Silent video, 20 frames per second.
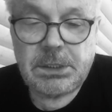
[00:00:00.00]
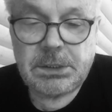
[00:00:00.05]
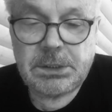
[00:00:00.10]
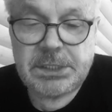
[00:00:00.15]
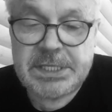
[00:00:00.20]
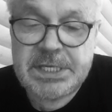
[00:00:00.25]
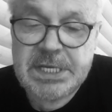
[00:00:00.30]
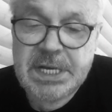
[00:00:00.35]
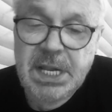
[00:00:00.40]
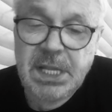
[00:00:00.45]

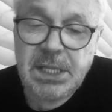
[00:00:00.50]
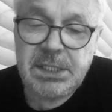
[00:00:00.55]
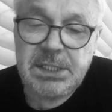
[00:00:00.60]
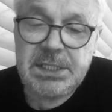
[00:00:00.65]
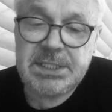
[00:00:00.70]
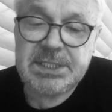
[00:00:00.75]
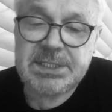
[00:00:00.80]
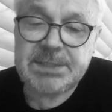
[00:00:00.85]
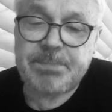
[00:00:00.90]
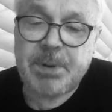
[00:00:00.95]
Генерал
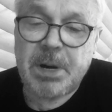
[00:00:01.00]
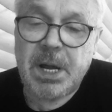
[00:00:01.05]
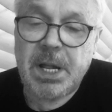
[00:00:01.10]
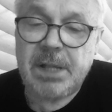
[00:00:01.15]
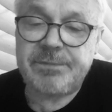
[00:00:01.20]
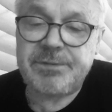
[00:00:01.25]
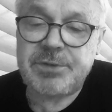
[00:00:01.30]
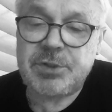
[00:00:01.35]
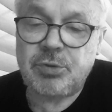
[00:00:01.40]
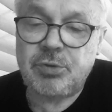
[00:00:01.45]
не
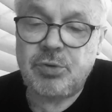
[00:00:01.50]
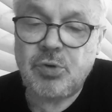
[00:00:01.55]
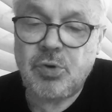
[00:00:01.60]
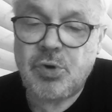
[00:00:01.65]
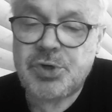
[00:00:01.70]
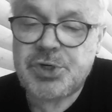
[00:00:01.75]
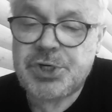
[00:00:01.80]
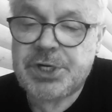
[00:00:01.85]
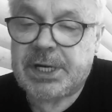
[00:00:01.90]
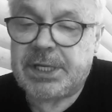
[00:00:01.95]
спал всю
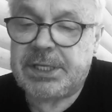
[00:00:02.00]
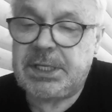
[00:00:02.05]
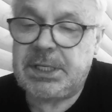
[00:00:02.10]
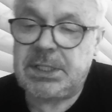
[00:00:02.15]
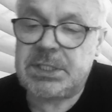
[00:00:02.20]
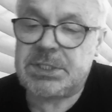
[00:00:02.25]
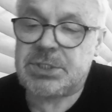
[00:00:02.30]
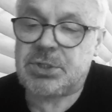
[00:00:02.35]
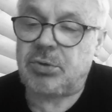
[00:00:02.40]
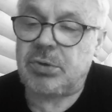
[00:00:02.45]
ночь,
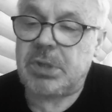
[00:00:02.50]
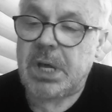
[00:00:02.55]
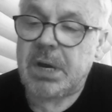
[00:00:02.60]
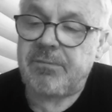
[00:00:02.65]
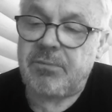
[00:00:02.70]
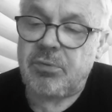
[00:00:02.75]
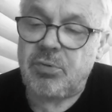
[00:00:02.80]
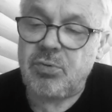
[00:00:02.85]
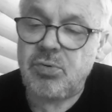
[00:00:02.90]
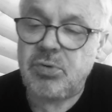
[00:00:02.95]
ходил из угла
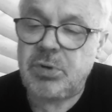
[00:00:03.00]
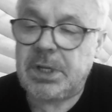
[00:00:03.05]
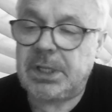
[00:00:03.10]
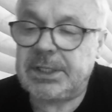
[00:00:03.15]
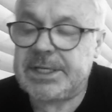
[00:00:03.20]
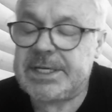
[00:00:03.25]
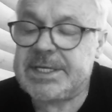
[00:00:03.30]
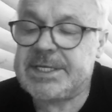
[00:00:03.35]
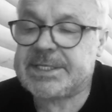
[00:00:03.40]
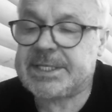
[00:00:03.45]
в
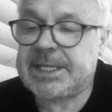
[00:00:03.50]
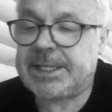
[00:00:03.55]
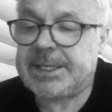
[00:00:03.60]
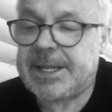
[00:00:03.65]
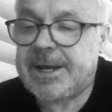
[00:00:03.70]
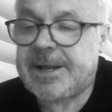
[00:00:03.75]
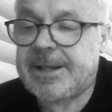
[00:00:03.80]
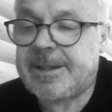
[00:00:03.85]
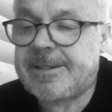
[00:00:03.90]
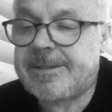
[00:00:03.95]
угол и
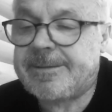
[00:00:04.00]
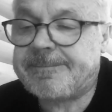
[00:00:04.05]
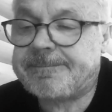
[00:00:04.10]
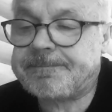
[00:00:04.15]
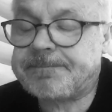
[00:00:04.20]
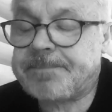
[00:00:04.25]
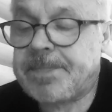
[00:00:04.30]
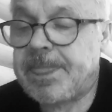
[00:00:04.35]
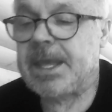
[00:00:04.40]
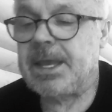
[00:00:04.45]
стонал.
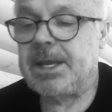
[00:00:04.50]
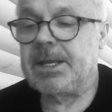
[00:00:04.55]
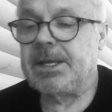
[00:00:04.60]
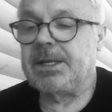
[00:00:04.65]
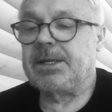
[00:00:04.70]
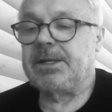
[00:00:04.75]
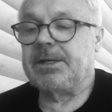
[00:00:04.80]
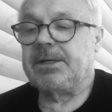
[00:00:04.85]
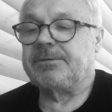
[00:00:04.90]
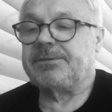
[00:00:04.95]

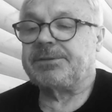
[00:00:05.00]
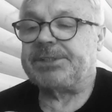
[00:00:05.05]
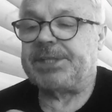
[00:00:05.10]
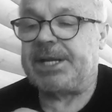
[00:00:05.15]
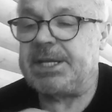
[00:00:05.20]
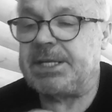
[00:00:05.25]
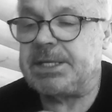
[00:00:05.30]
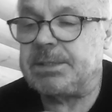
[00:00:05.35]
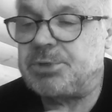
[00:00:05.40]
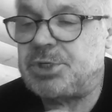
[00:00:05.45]
В
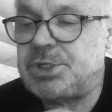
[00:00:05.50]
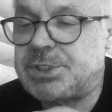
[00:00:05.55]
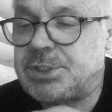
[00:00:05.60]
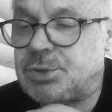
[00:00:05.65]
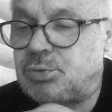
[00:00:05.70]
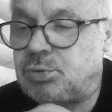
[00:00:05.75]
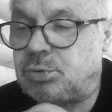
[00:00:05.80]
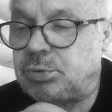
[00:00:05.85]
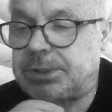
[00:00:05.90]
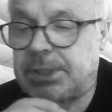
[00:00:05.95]
третьем
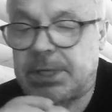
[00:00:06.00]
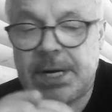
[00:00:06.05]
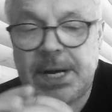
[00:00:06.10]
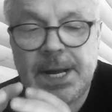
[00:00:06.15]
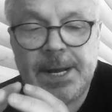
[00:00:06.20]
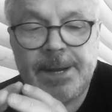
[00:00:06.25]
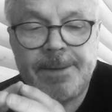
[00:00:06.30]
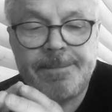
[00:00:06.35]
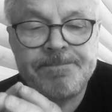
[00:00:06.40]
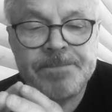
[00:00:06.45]
часу
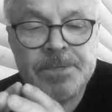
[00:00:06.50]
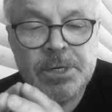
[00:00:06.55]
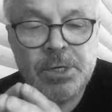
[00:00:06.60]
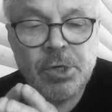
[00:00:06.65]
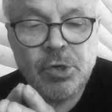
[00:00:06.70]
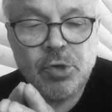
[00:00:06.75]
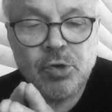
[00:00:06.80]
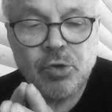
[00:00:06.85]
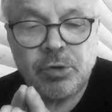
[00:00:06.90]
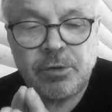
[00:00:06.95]
утра
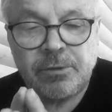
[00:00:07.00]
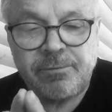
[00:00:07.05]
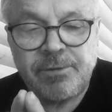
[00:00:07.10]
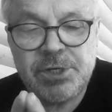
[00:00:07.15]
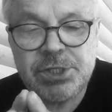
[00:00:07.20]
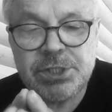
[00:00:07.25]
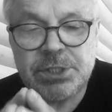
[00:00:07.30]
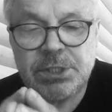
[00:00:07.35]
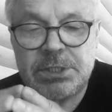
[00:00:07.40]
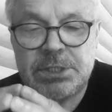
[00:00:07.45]
он
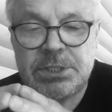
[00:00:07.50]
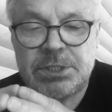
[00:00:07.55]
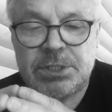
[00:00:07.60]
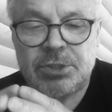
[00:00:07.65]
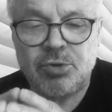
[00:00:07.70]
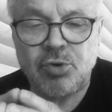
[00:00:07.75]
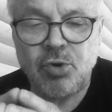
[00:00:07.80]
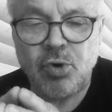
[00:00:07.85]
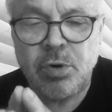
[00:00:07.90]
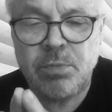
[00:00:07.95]
вышел из
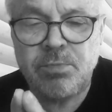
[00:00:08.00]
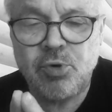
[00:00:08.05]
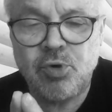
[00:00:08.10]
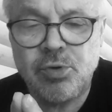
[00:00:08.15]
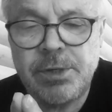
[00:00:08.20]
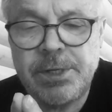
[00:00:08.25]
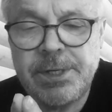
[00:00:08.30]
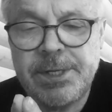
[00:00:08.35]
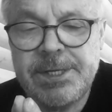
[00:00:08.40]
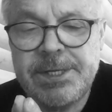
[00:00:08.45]

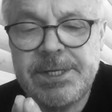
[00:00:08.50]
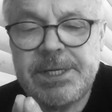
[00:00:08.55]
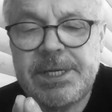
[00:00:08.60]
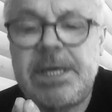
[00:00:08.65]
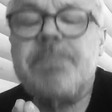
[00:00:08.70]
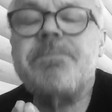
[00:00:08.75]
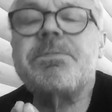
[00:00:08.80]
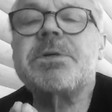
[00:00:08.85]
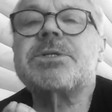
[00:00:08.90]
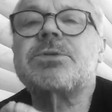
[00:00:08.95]
дому
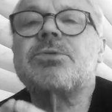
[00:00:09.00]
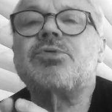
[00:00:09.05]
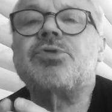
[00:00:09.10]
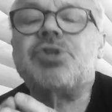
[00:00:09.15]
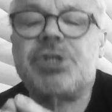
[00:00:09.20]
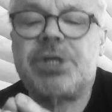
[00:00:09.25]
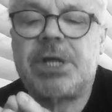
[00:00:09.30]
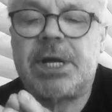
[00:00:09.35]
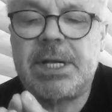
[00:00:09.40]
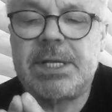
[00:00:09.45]
и
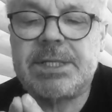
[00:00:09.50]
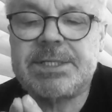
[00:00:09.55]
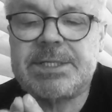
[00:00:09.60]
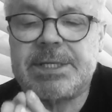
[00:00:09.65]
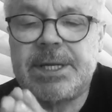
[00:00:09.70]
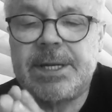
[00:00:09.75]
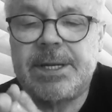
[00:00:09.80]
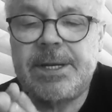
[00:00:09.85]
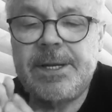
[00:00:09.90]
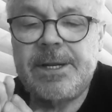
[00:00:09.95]

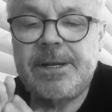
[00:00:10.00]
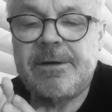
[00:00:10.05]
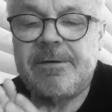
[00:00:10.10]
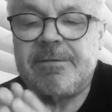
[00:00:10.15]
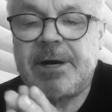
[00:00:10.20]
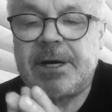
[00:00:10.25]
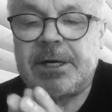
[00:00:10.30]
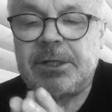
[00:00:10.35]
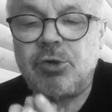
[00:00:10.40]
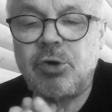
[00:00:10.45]
постучался
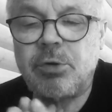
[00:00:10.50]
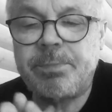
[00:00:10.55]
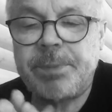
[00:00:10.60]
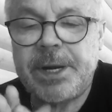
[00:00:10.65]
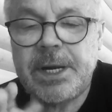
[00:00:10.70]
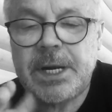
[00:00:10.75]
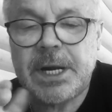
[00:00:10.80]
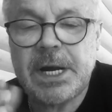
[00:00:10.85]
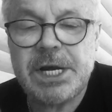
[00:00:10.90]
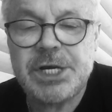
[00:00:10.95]
в окно
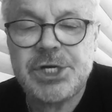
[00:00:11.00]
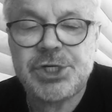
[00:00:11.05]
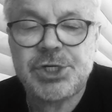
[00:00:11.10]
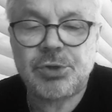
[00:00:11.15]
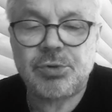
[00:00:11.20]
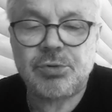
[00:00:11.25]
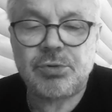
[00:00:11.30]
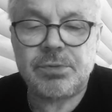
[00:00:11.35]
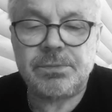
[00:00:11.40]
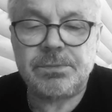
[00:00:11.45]

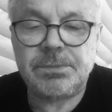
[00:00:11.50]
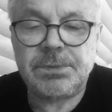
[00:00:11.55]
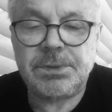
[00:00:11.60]
приказчику.